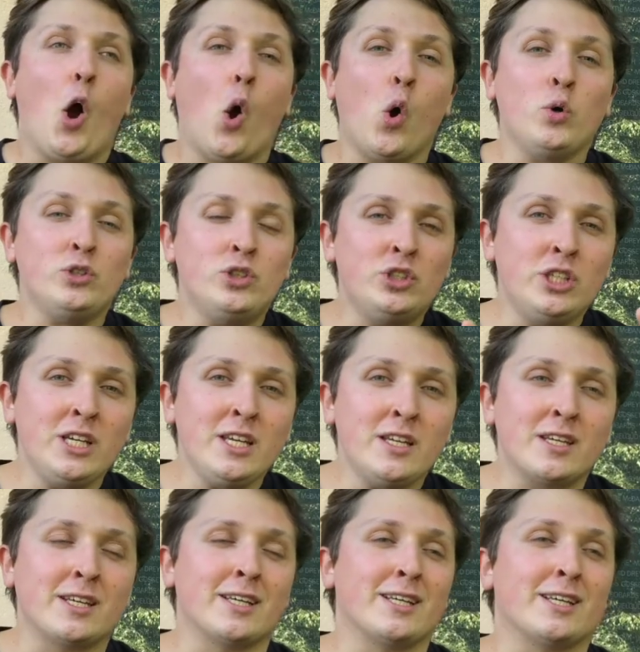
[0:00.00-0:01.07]
Oggi
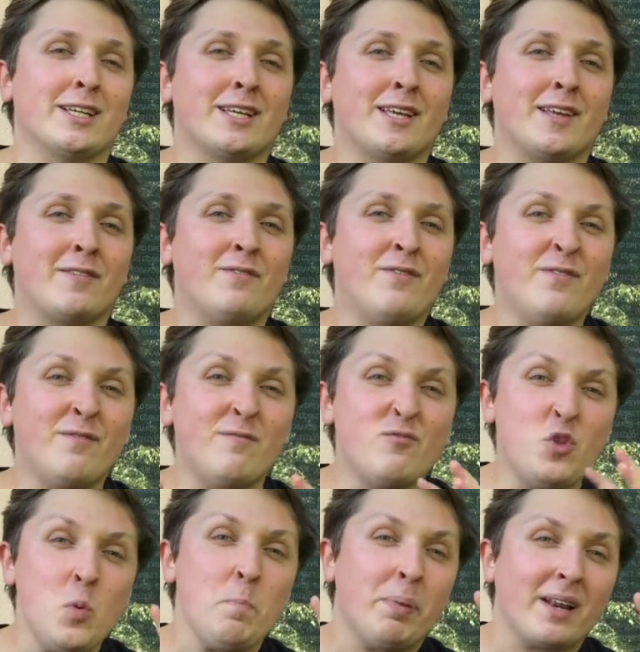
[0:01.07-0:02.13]
eh,
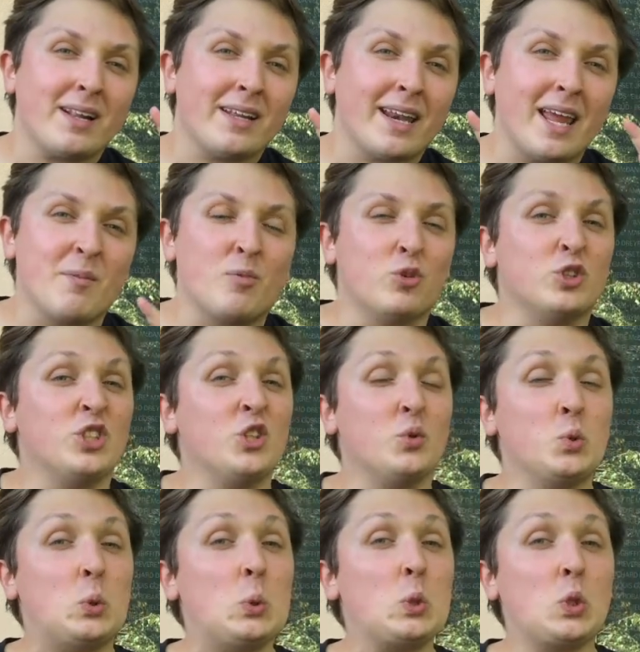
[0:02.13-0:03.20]
non parleremo di
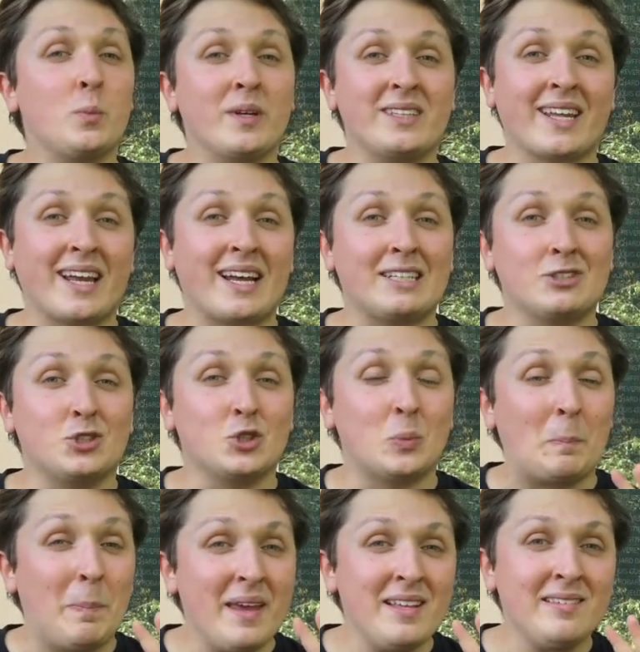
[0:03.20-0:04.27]
un lungometraggio,
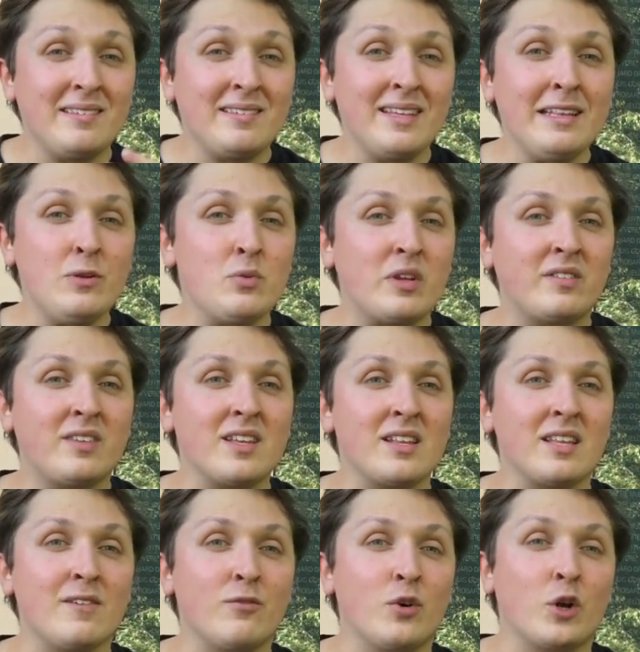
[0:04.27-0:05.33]
bensì di una serie
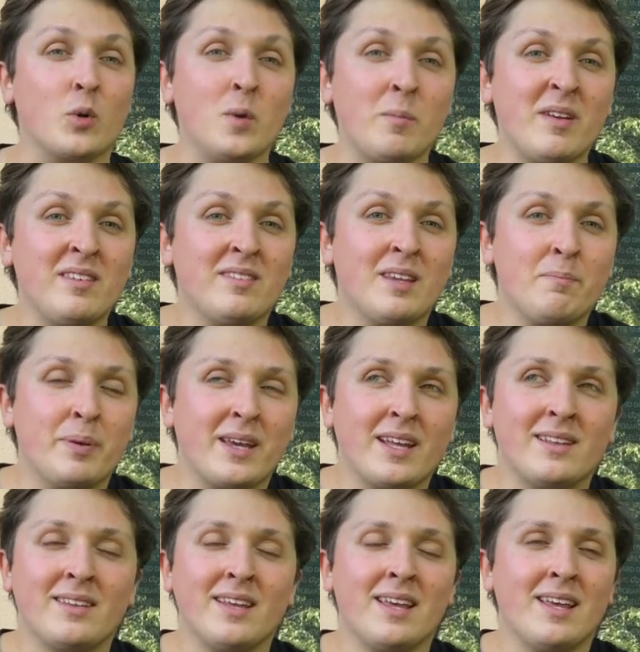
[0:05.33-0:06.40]
tv. come ben
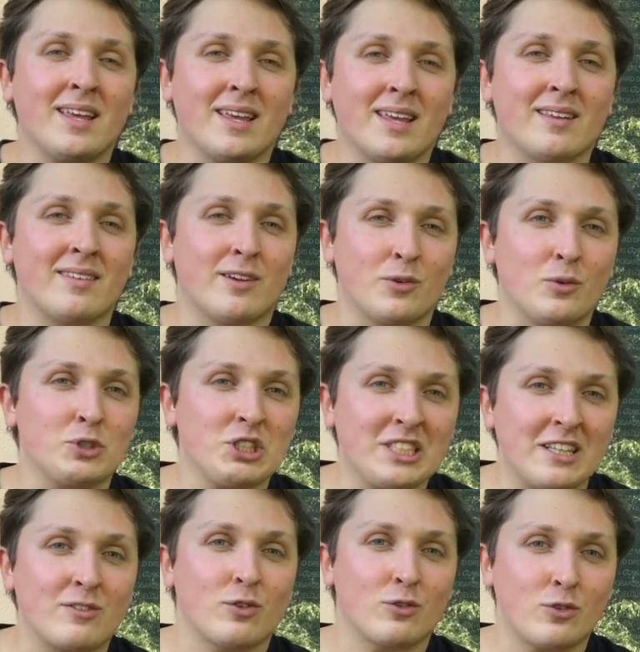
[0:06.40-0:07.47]
sapete, eh, se conoscete
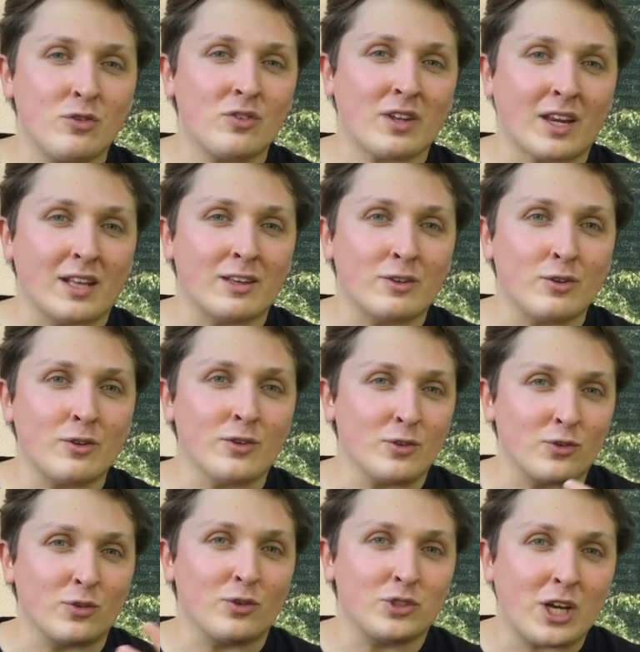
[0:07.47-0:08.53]
il sottoscritto, io
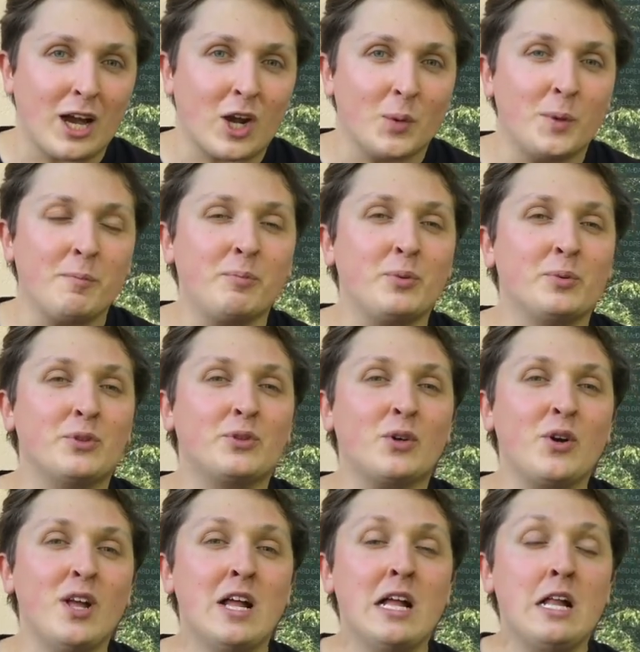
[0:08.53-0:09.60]
sono Giacomo
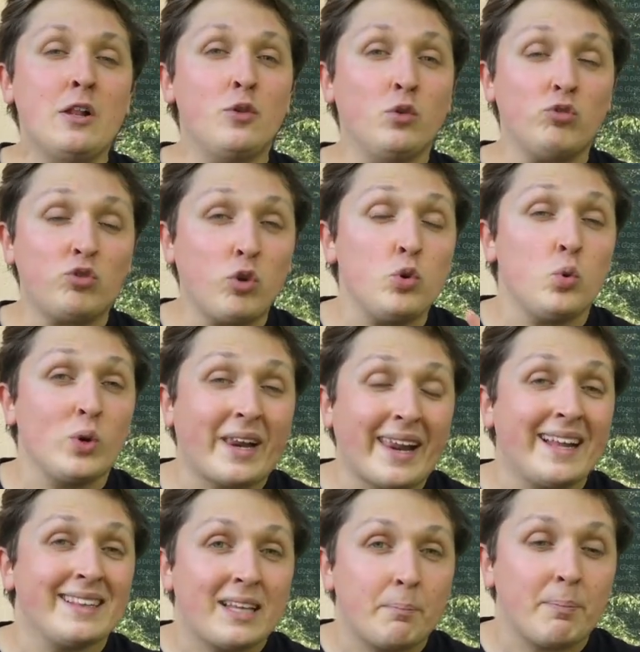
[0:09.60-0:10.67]
appunto, non sono un
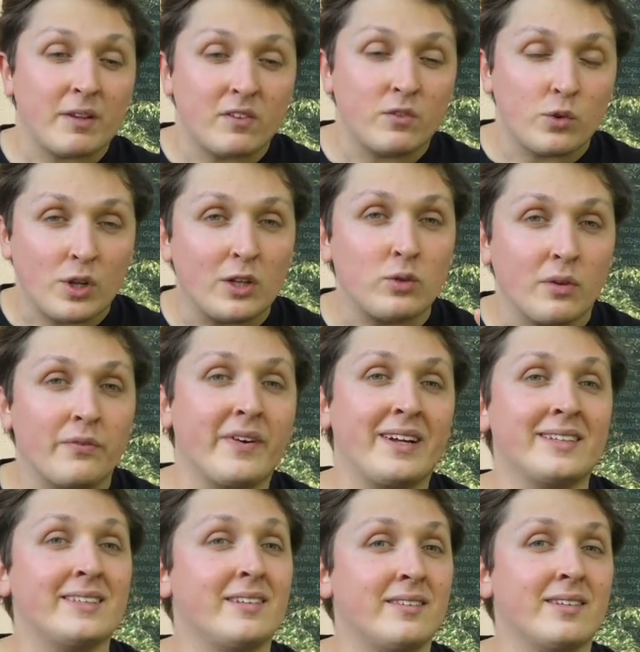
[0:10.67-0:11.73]
grande appassionato e
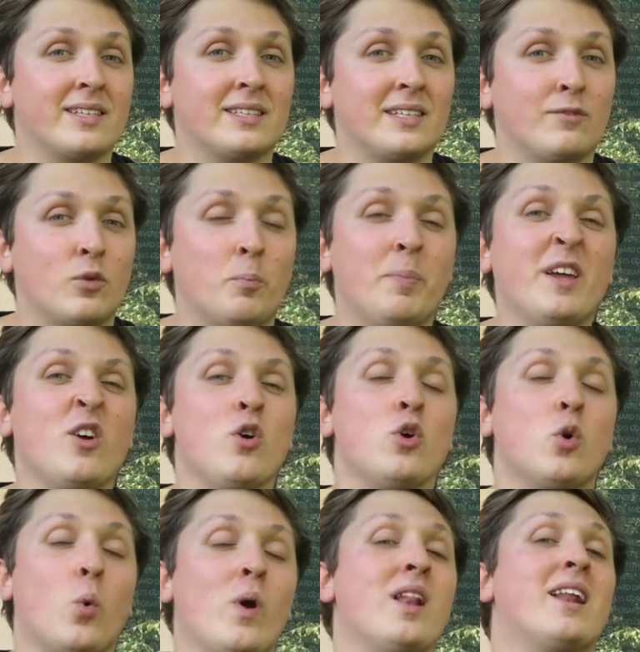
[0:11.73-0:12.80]
fan di serie tv, però
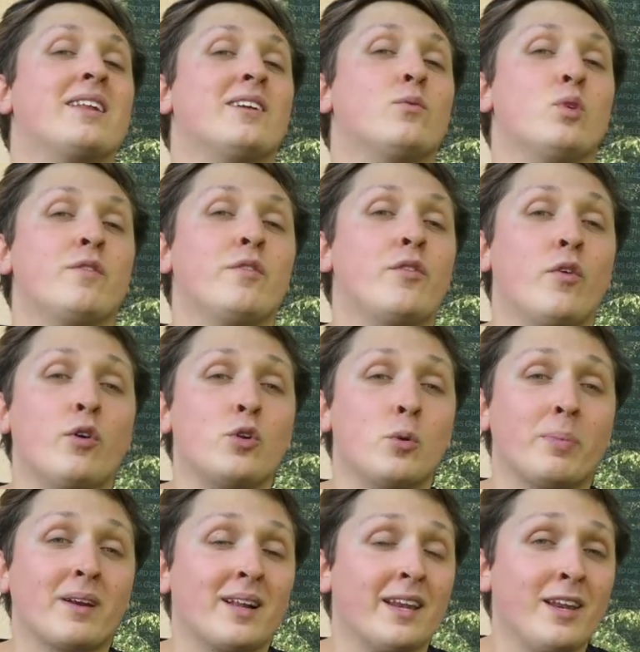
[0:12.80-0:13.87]
quella di cui vi voglio
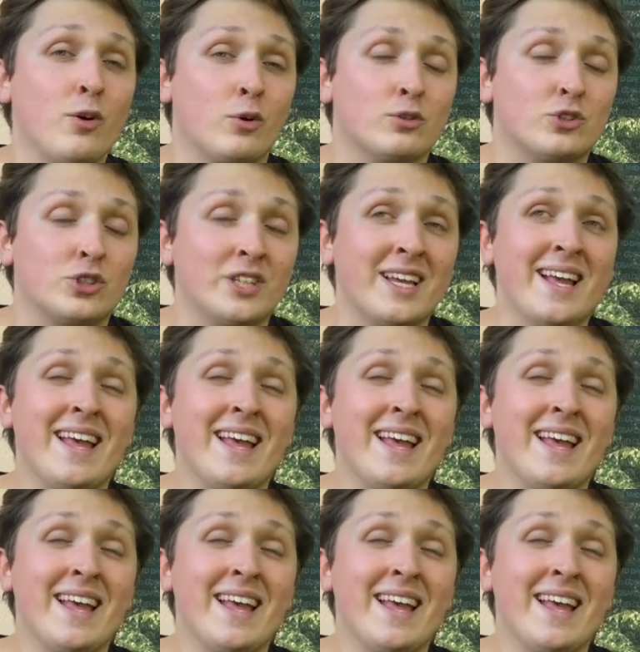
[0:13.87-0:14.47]
parlare oggi